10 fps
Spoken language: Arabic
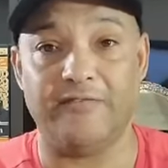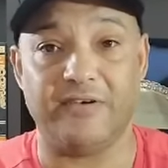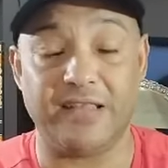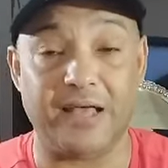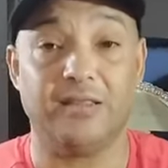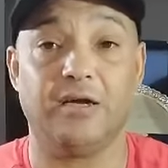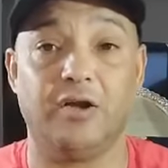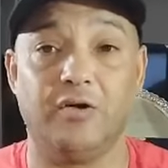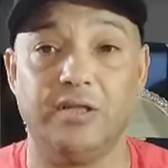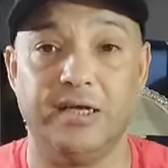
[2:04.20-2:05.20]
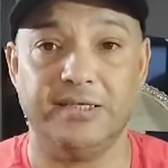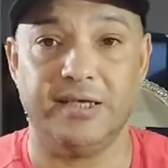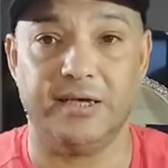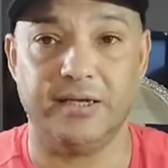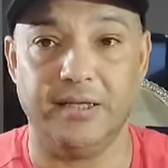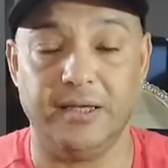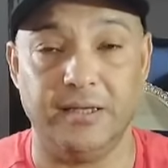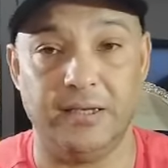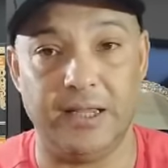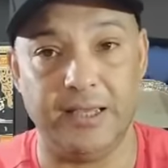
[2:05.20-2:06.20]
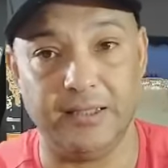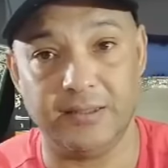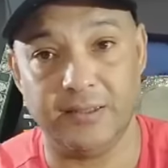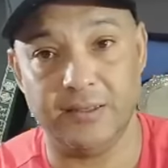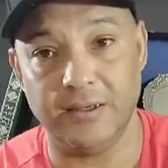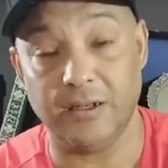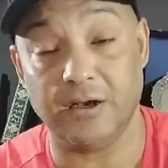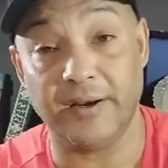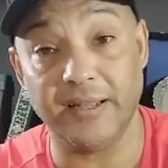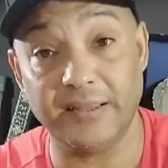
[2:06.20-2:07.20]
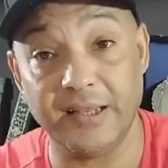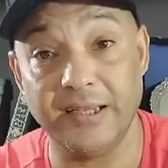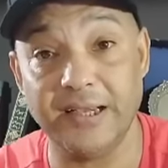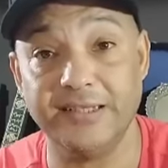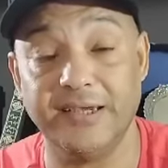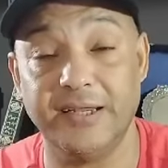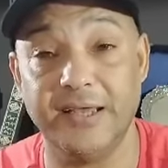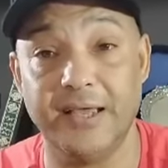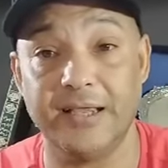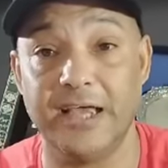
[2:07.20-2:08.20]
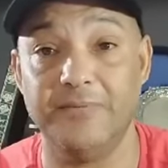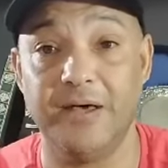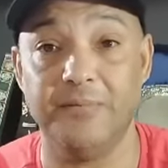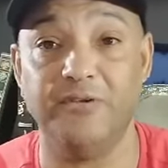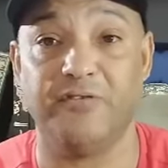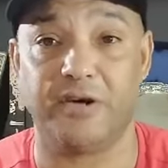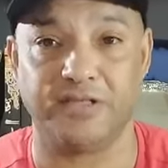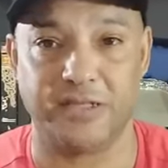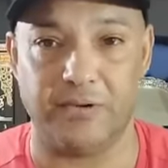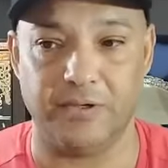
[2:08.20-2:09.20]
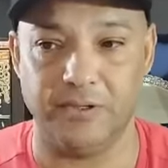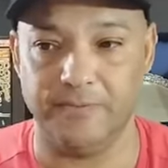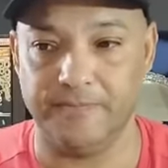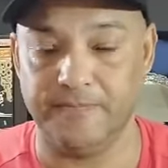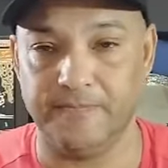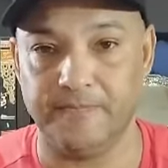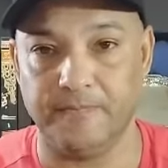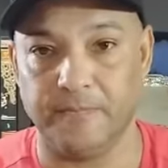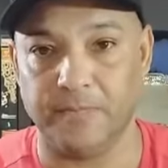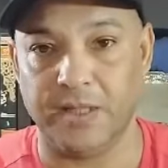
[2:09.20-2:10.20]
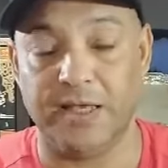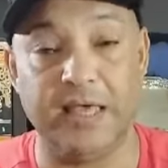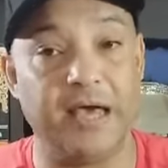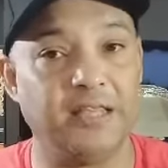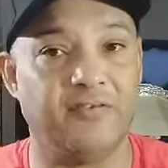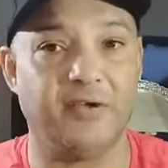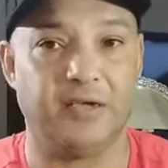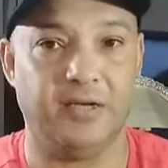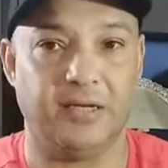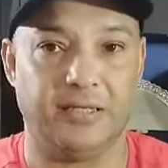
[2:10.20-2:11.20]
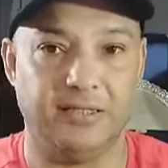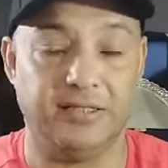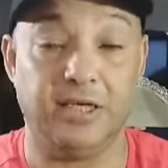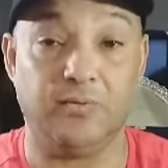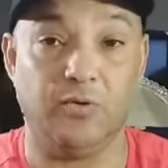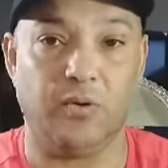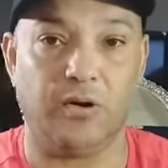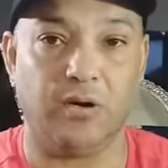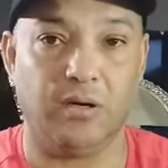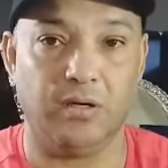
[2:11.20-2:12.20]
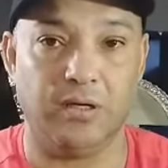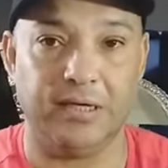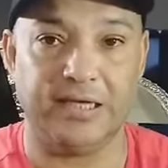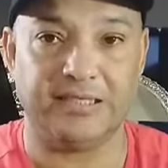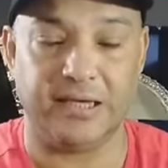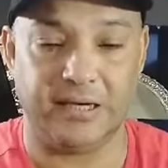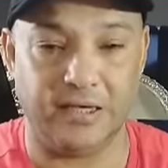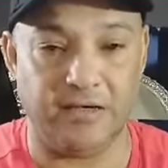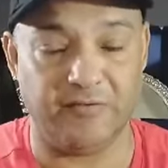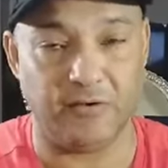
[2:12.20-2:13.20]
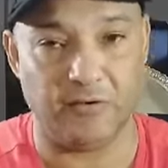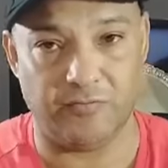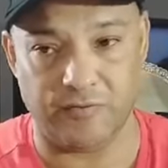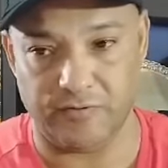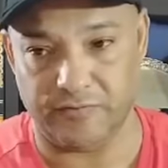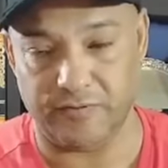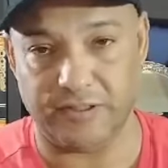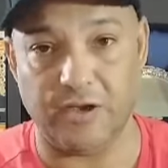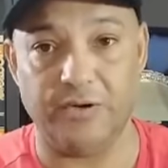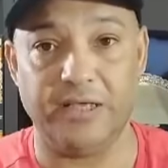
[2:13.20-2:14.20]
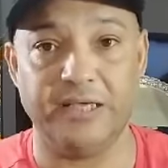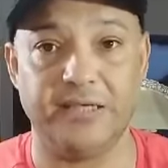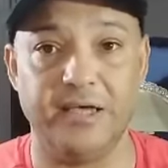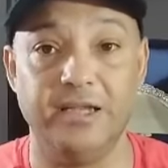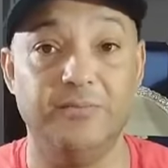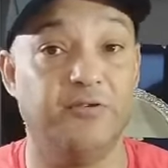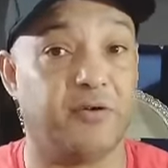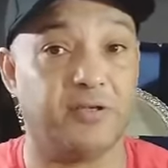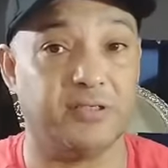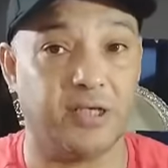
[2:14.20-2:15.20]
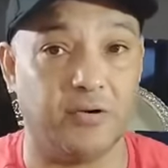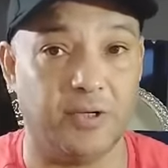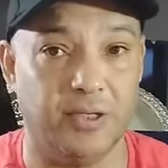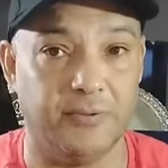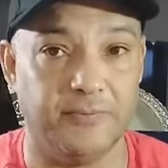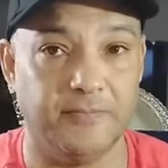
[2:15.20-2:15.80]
فتحت القنوات الجزائرية لقيت القناة التانية الجزائرية جايباها بالفرنساوي ايه هدفك انك تذيع مباراة جزائرية في في الدوري الجزائري بالفرنساوي